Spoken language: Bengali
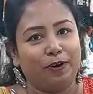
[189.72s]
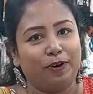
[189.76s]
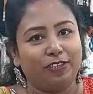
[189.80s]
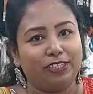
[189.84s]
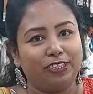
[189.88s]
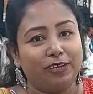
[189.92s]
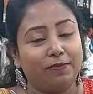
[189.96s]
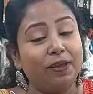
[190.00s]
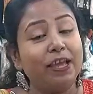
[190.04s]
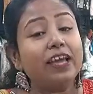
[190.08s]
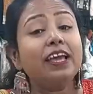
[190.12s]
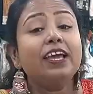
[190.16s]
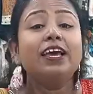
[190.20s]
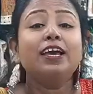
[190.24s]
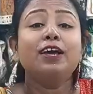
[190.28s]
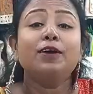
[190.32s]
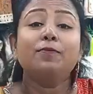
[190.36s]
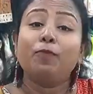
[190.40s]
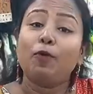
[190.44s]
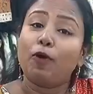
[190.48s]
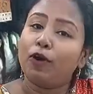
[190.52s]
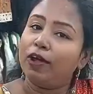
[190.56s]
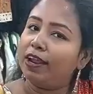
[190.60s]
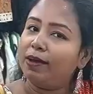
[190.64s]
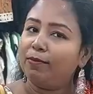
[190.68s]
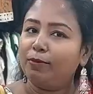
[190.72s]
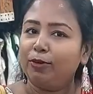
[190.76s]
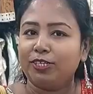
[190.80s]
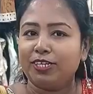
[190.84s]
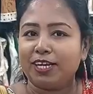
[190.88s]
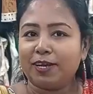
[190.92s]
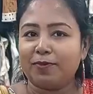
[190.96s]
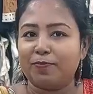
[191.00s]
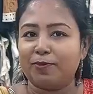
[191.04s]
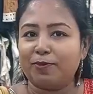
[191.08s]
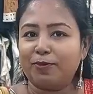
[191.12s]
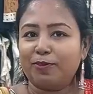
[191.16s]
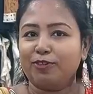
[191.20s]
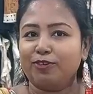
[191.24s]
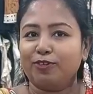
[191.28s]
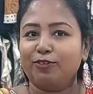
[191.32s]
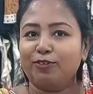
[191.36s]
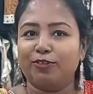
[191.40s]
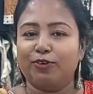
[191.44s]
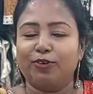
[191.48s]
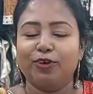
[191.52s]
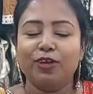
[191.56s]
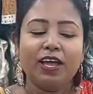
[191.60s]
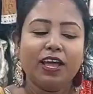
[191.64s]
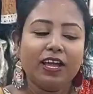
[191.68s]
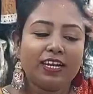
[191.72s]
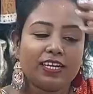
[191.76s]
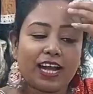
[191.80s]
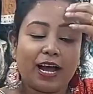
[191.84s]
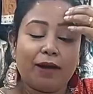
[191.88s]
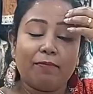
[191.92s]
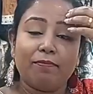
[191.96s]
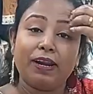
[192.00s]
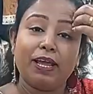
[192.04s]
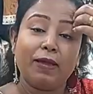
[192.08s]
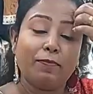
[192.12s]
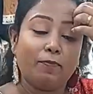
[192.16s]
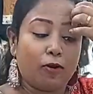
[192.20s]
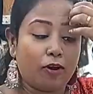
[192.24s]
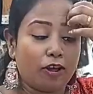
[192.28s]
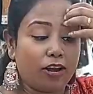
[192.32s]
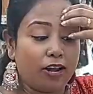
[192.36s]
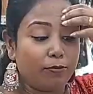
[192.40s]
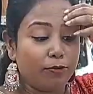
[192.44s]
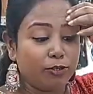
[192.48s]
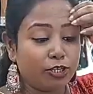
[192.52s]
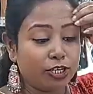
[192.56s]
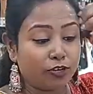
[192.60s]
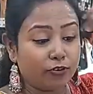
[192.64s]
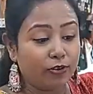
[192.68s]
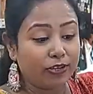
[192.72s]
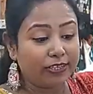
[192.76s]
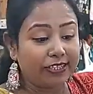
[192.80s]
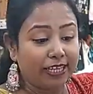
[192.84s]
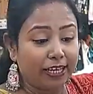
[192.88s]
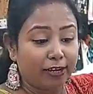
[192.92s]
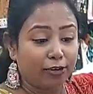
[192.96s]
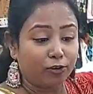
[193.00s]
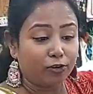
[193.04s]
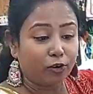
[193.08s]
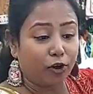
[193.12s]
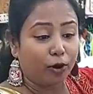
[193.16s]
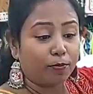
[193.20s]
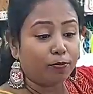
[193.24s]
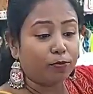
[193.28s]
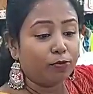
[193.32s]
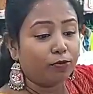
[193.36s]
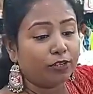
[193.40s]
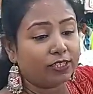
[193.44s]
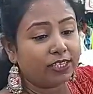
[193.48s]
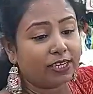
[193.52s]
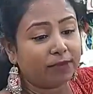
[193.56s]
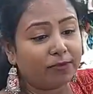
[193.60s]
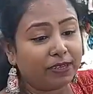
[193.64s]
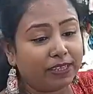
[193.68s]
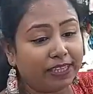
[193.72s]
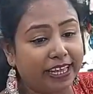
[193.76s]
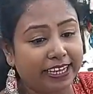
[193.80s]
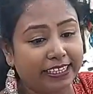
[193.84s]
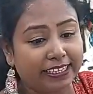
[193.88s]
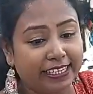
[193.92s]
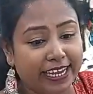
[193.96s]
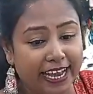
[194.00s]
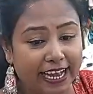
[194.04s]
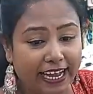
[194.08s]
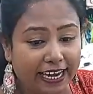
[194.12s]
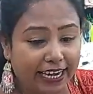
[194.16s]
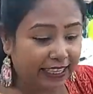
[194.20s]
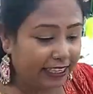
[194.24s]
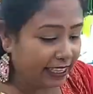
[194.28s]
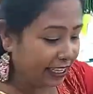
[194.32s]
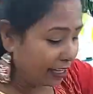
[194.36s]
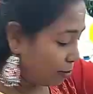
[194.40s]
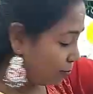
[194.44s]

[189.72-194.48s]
পাওয়া যাবে পয়লা বৈশাখ পর্যন্ত সামনেই পয়লা বৈশাখ রয়েছে দেখো টপগুলো যে আমরা দেখছি এখানটাতে